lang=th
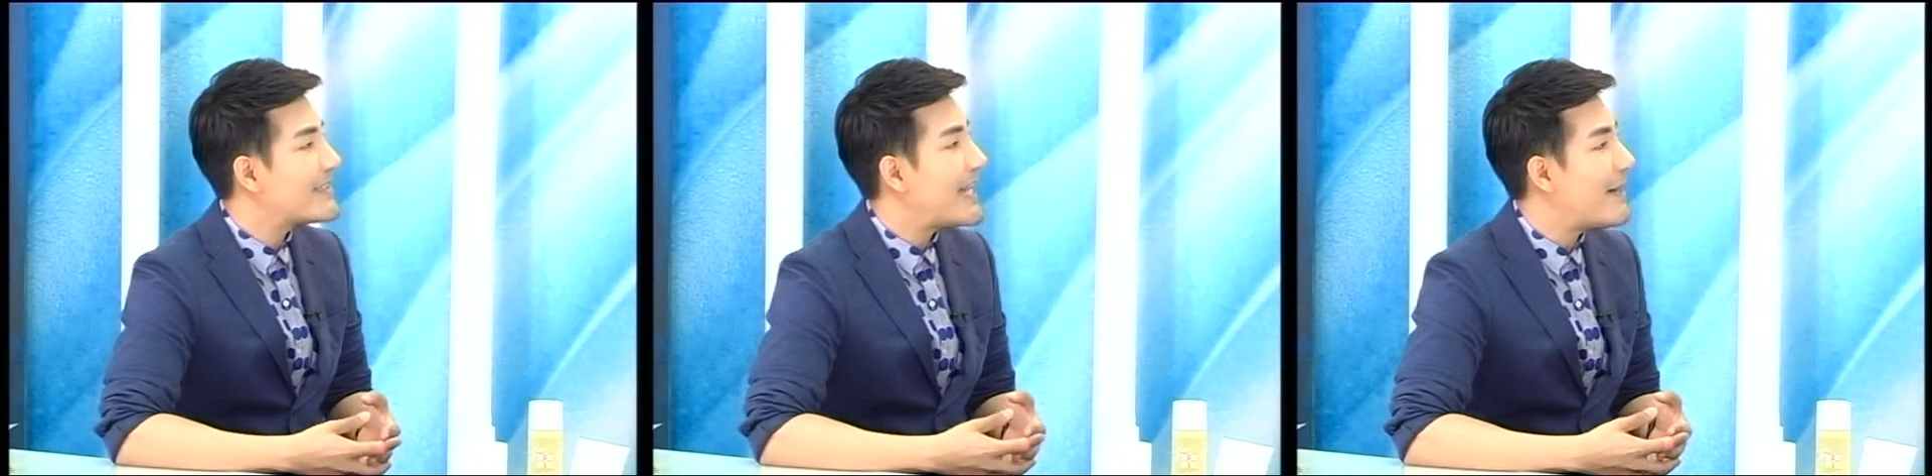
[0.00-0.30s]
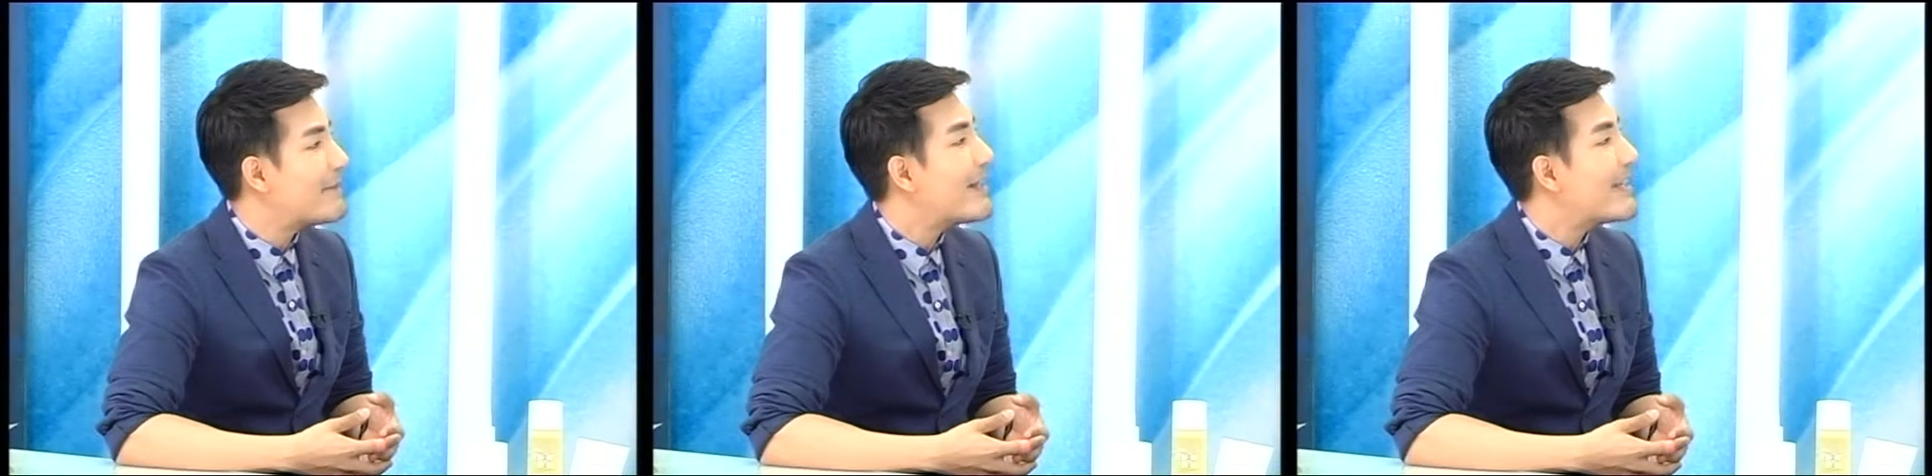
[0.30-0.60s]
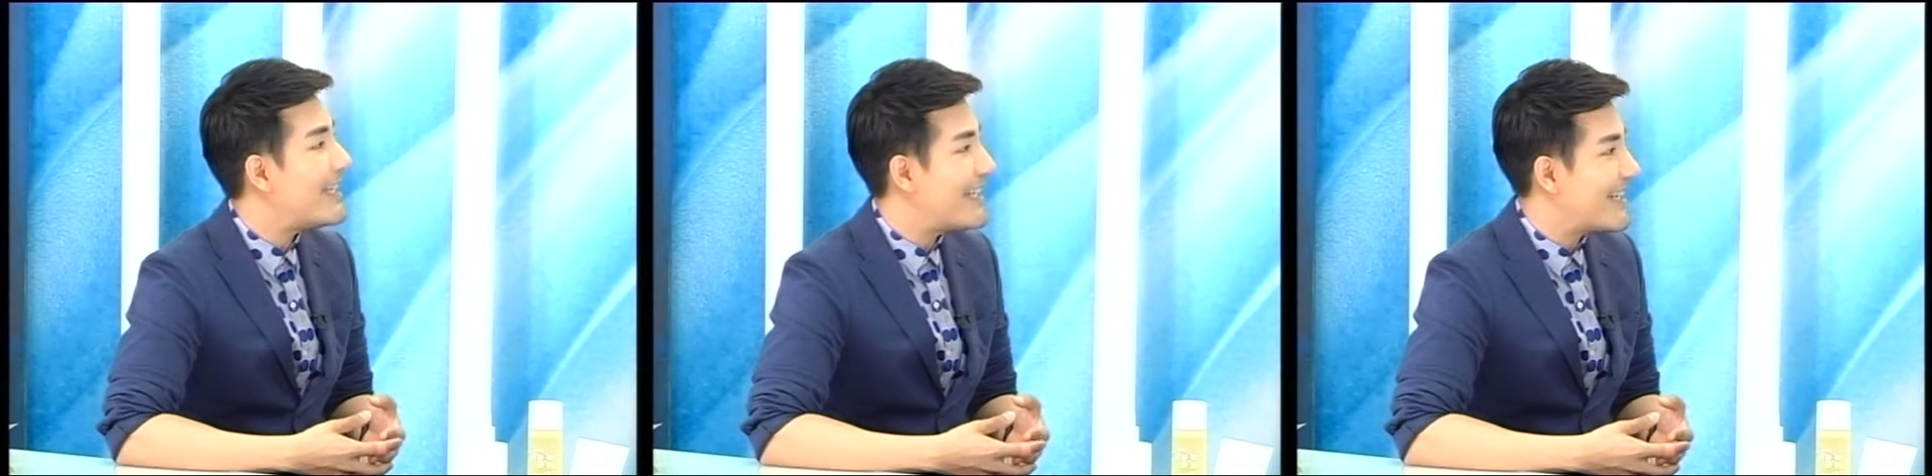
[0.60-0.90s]
3นาง
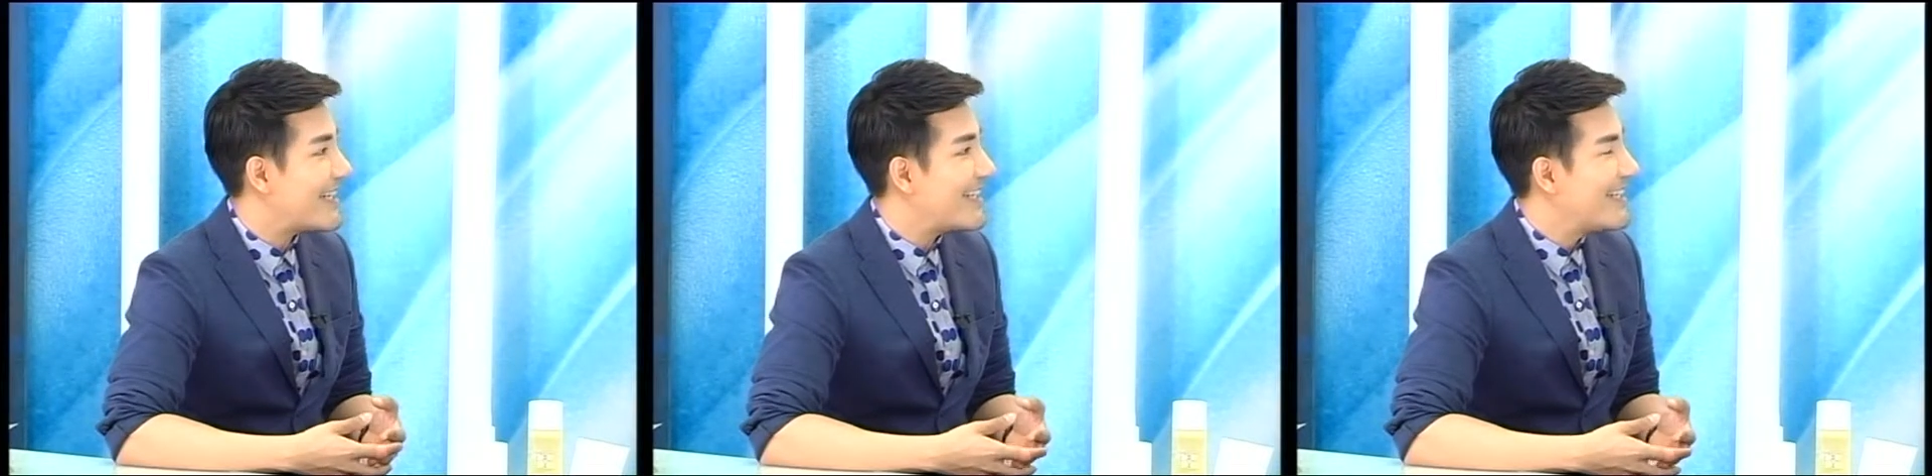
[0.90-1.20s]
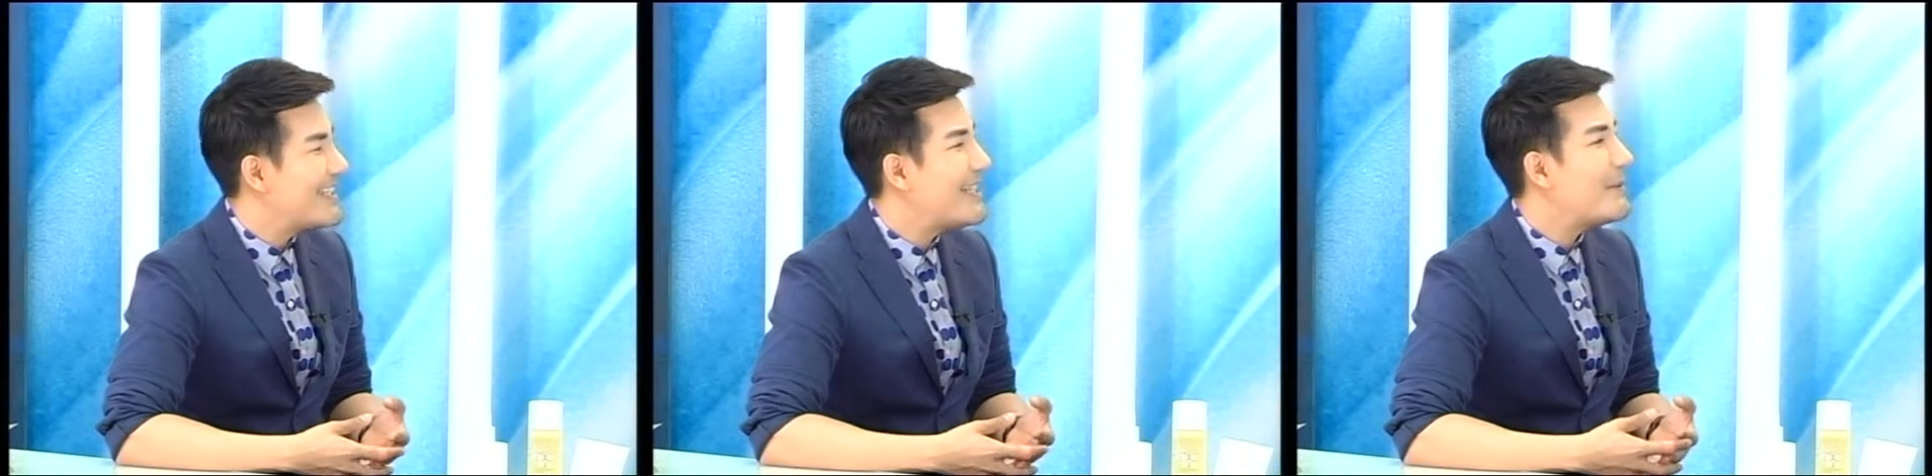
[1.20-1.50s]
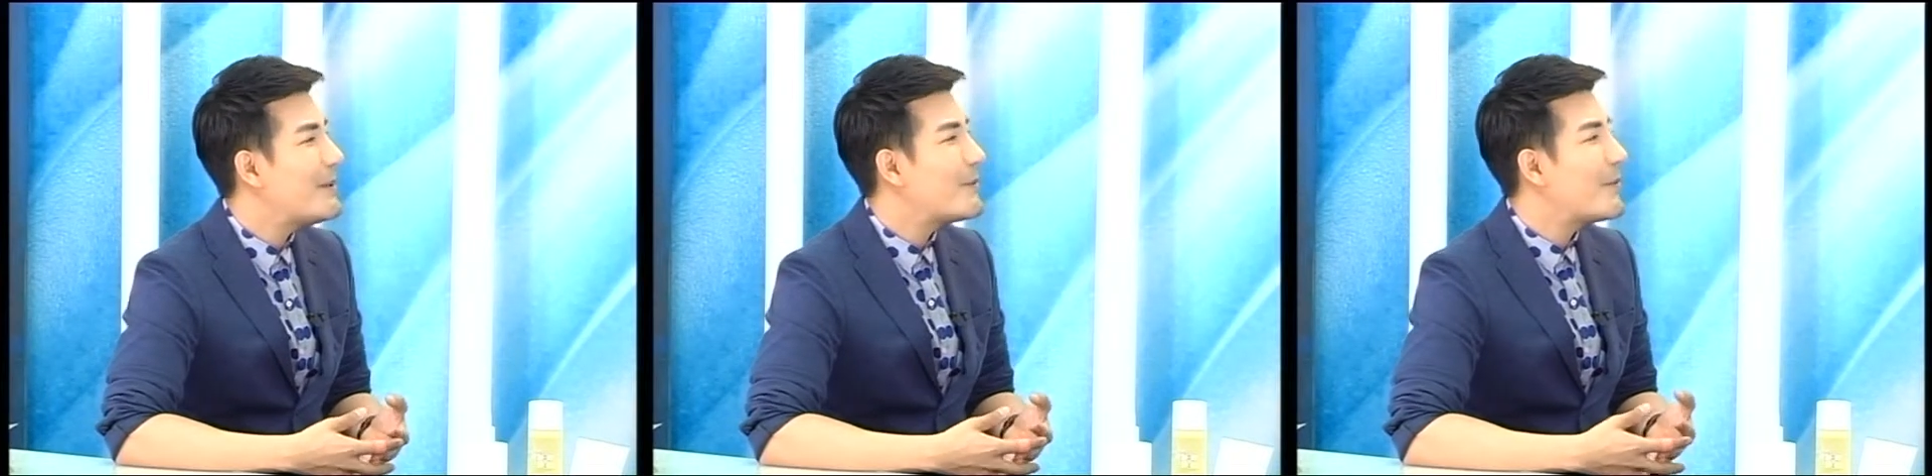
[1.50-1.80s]
เอกที่
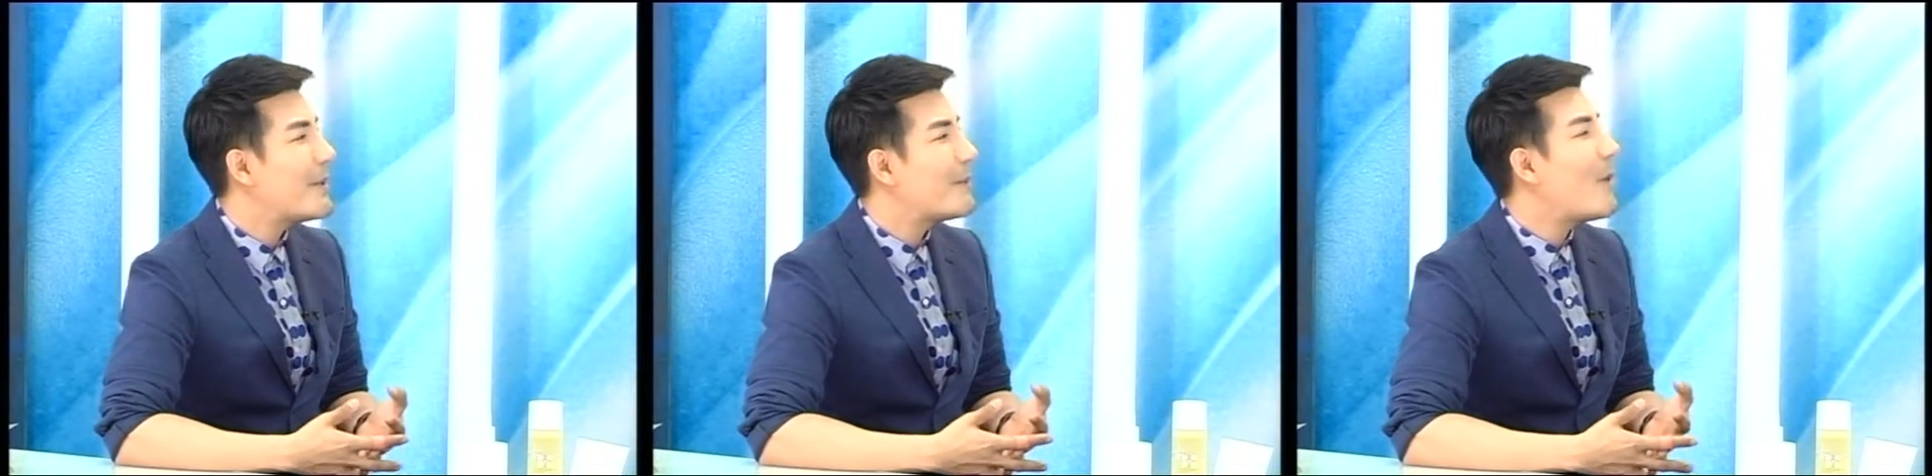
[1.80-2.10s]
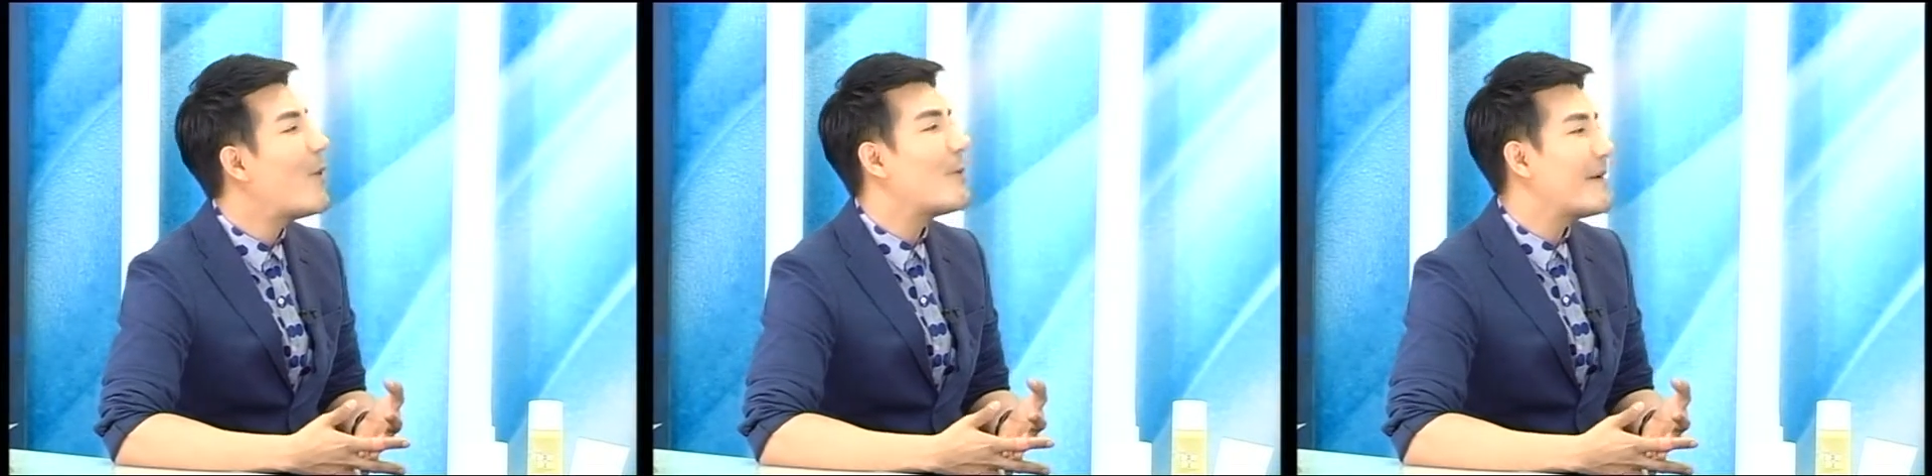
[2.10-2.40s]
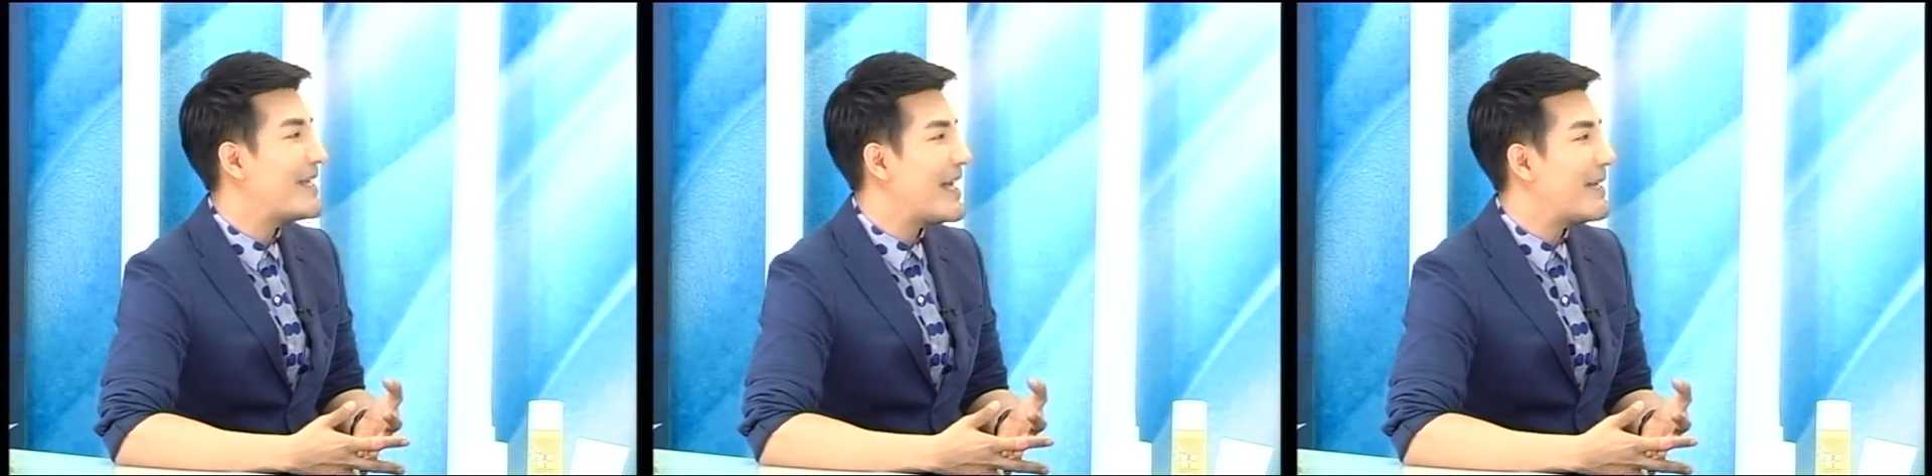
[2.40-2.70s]
พี่รวยพกไป
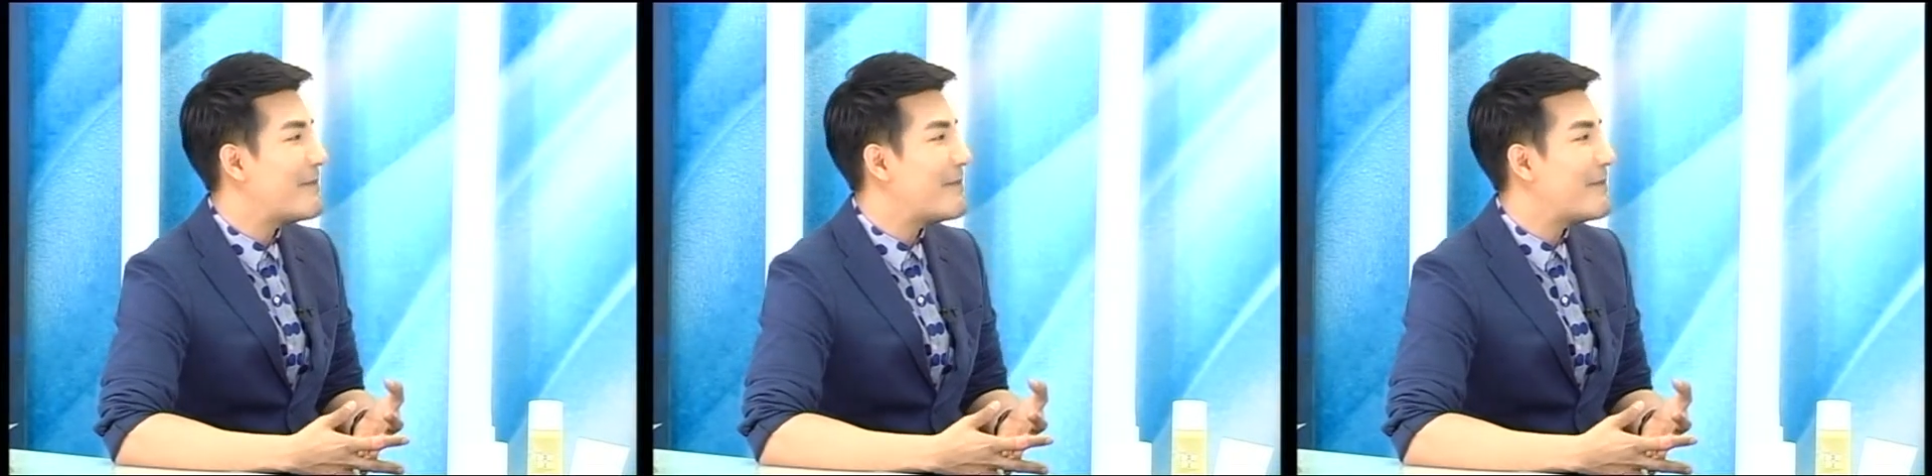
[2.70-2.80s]
ไหน